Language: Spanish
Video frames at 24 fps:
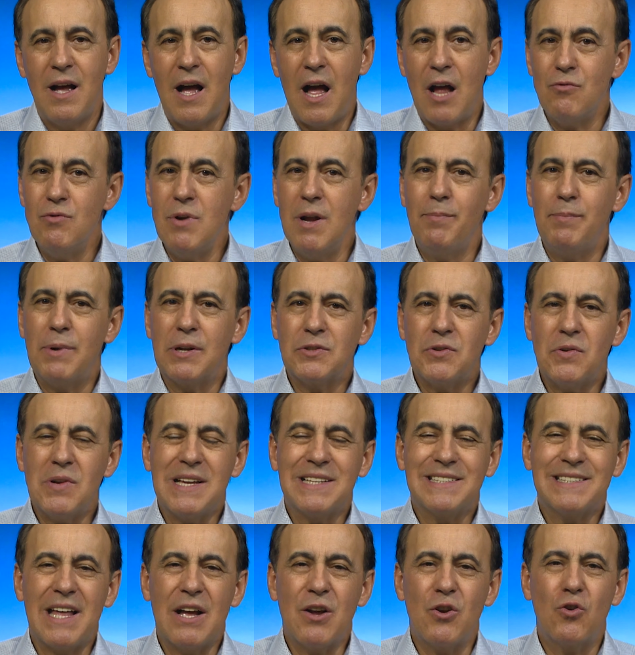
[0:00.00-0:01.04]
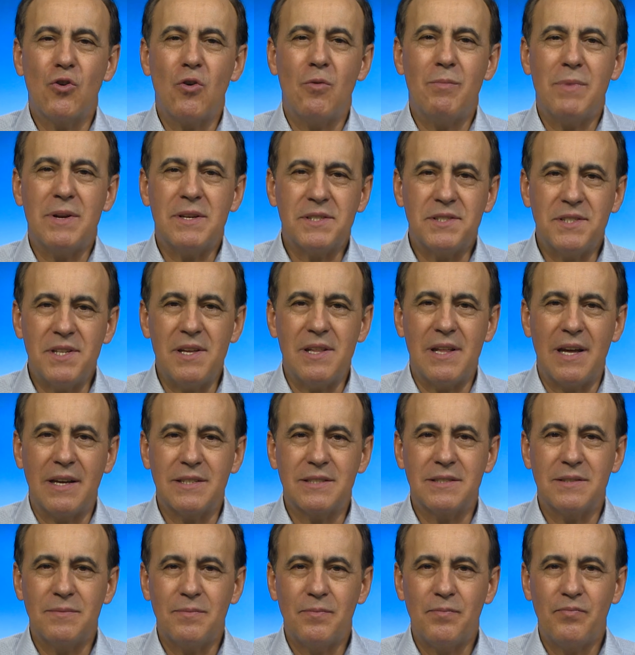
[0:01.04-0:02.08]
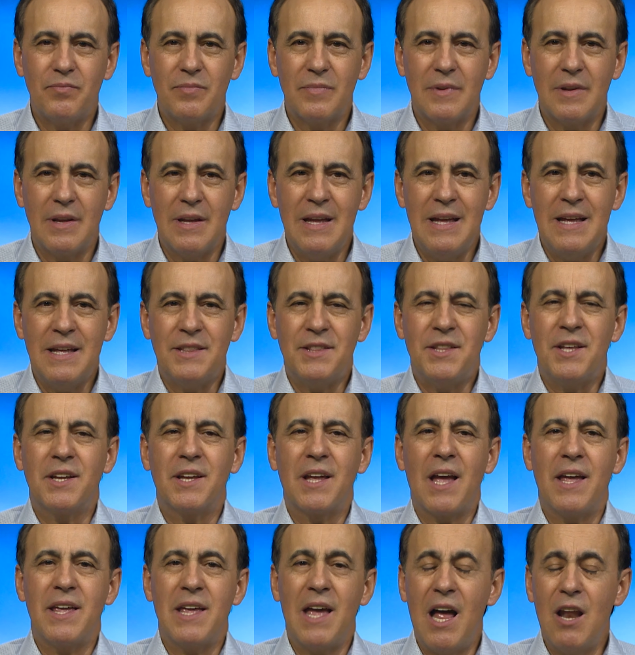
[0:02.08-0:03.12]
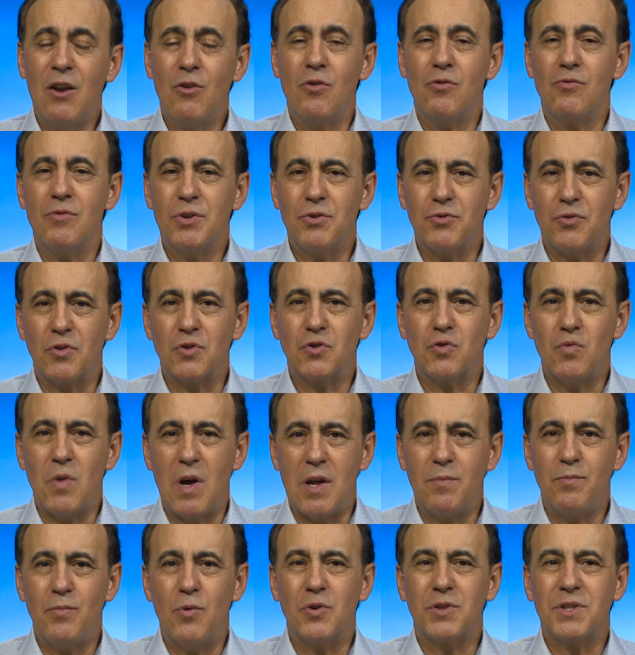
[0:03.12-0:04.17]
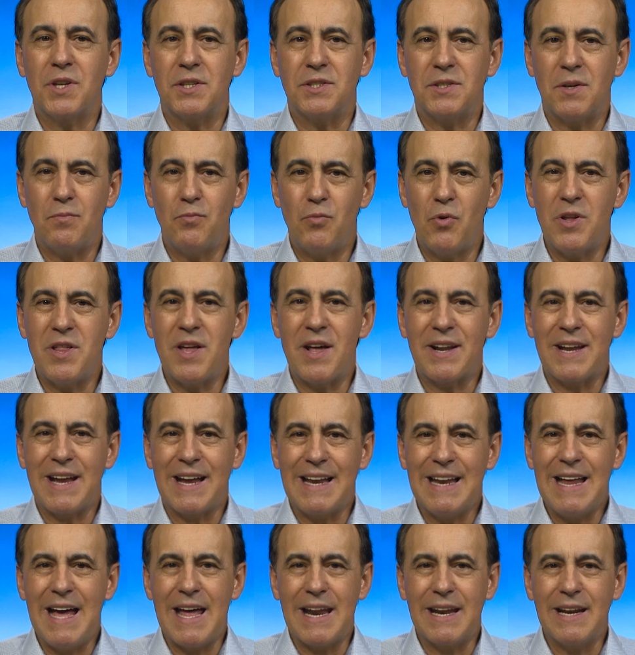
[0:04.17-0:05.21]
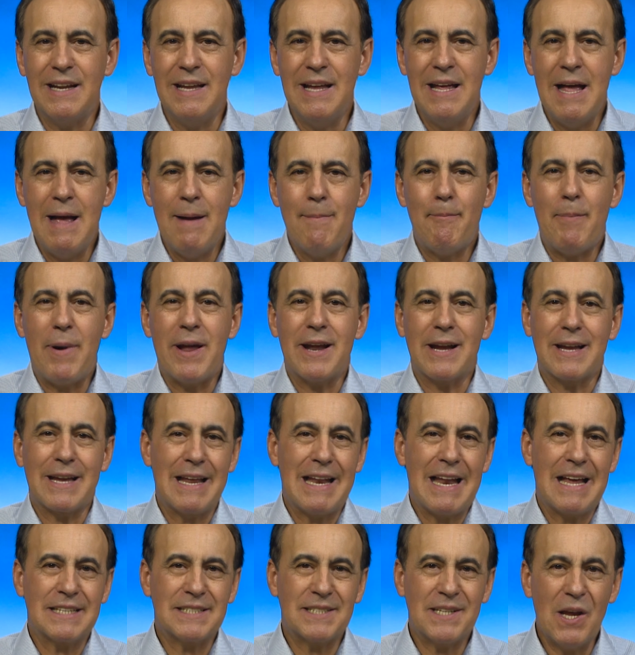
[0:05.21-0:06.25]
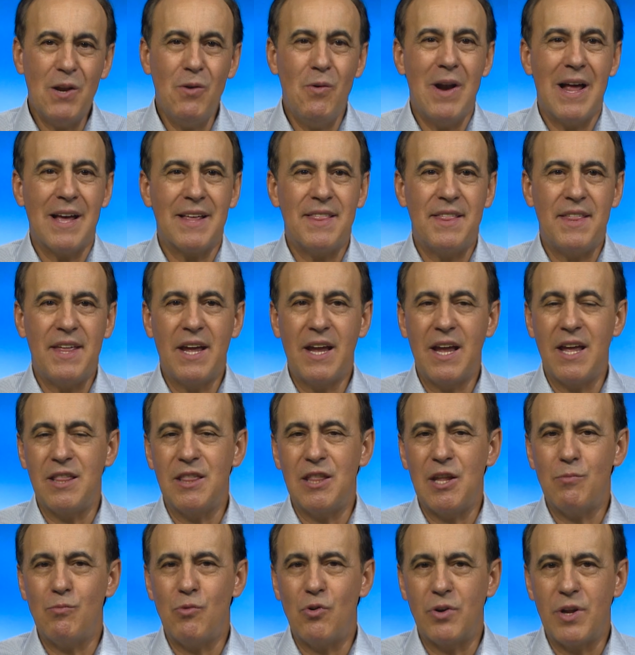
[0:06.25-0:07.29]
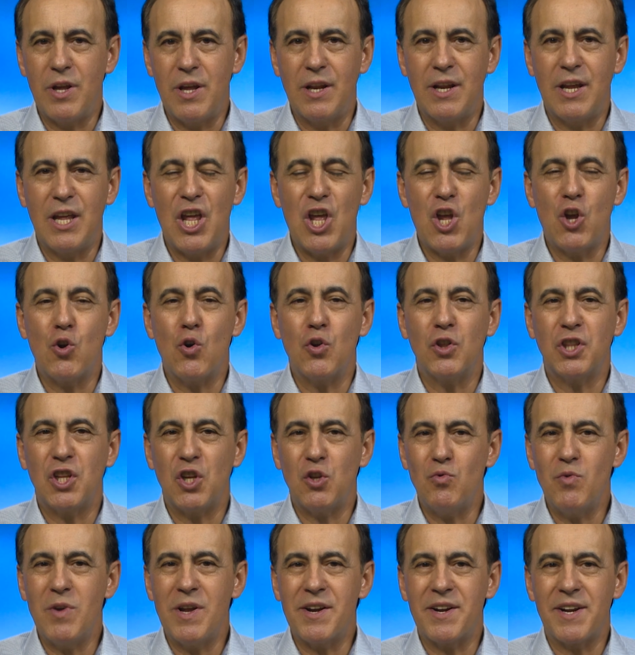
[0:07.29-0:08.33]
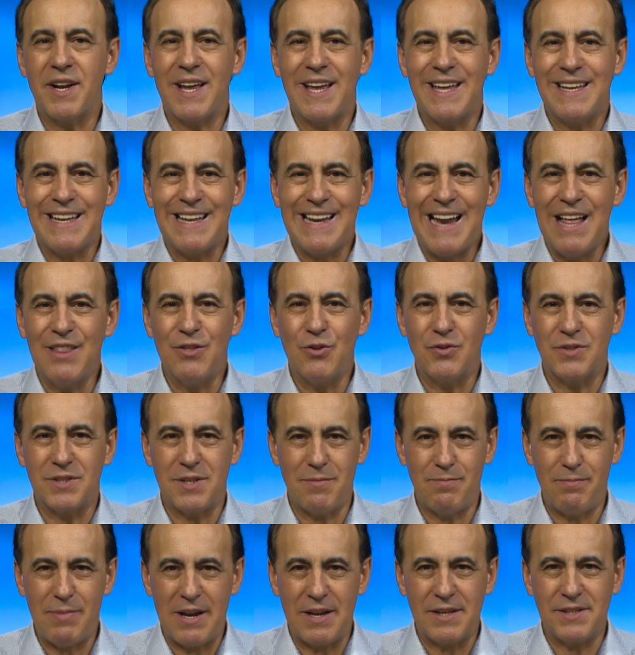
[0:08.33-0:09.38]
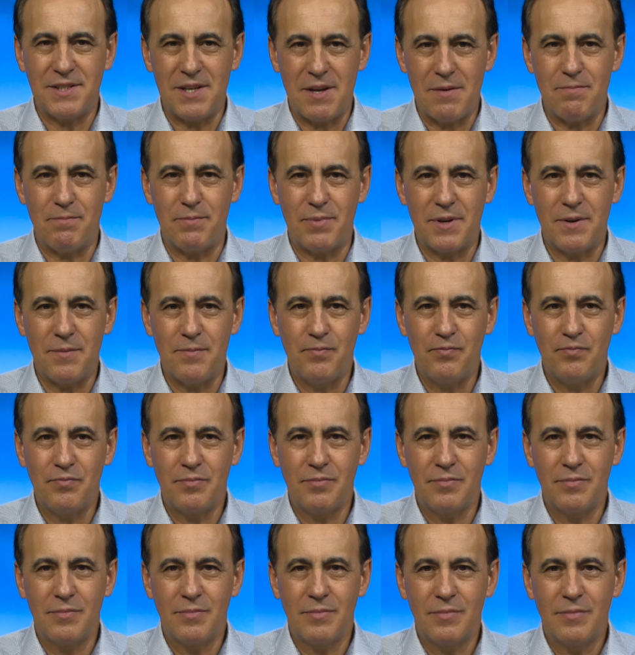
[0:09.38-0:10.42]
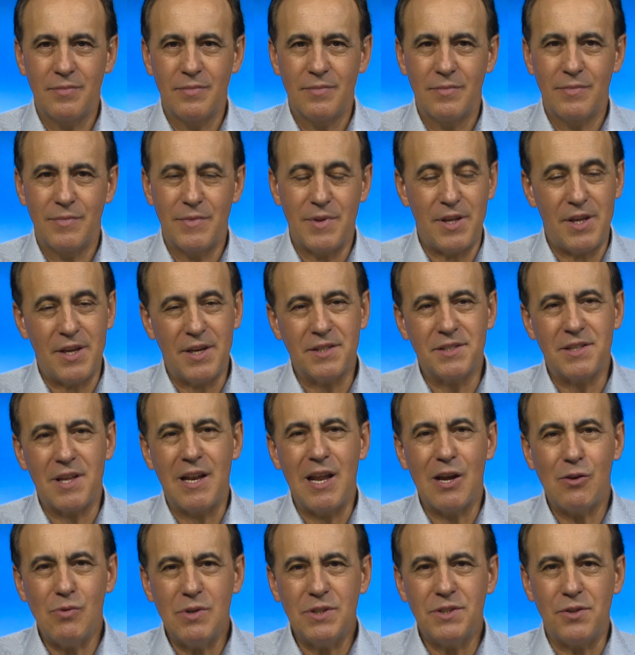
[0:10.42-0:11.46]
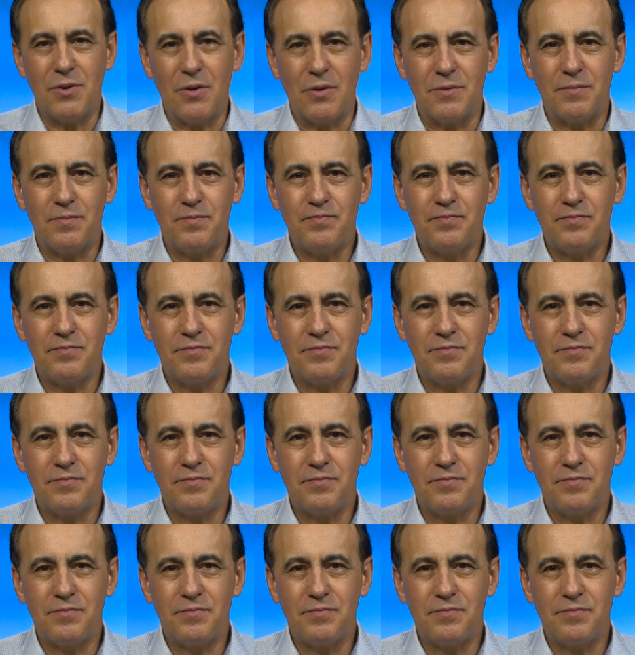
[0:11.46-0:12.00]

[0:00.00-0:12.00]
Algunas personas están convencidas de que hay algo en nuestros cuerpos que se puede arreglar para que las células dejen de morir y continúen regenerándose para siempre. Y esta es la cuestión.